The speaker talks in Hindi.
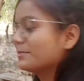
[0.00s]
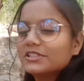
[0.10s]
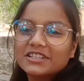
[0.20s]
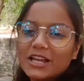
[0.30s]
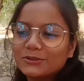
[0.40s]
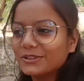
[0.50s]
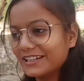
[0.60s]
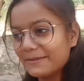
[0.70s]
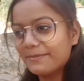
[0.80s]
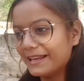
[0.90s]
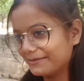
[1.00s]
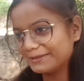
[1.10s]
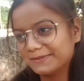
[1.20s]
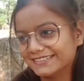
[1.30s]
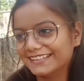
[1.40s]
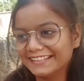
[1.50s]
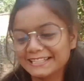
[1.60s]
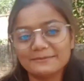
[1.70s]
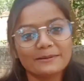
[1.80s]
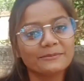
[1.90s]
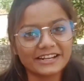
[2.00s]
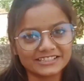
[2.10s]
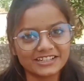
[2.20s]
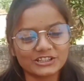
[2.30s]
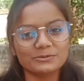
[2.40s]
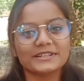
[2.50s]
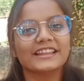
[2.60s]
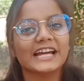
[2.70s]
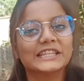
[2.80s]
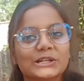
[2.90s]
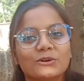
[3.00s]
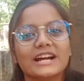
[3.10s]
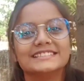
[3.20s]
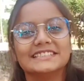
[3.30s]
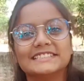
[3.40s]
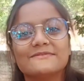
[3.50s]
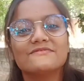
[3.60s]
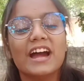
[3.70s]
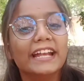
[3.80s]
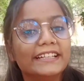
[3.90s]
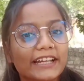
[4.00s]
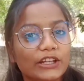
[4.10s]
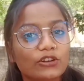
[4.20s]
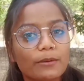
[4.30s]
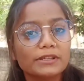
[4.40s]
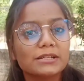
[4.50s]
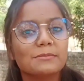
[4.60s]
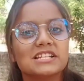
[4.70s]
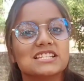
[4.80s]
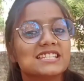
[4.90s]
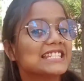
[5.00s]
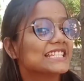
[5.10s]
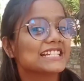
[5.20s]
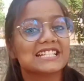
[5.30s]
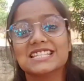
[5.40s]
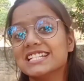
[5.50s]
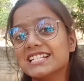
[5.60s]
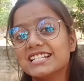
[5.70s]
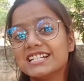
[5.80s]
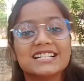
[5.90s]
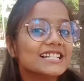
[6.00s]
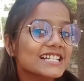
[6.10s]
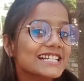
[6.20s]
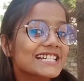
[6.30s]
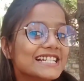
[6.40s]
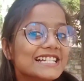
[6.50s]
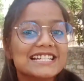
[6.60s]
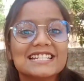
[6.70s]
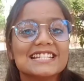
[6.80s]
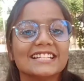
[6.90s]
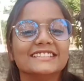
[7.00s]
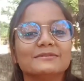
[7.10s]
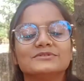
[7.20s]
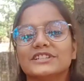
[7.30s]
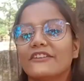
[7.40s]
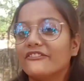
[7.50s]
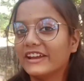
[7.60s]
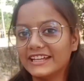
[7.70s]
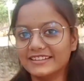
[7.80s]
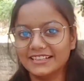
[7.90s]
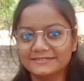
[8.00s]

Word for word: मुझे दातुन करना पहली बात पसंद ही नहीं मैं ब्रश करती हूँ मेरे दांत देखो गाइस एकदम वाइट है क्योंकि हमेशा ब्रश अच्छे से करते देख लो एकदम लेकिन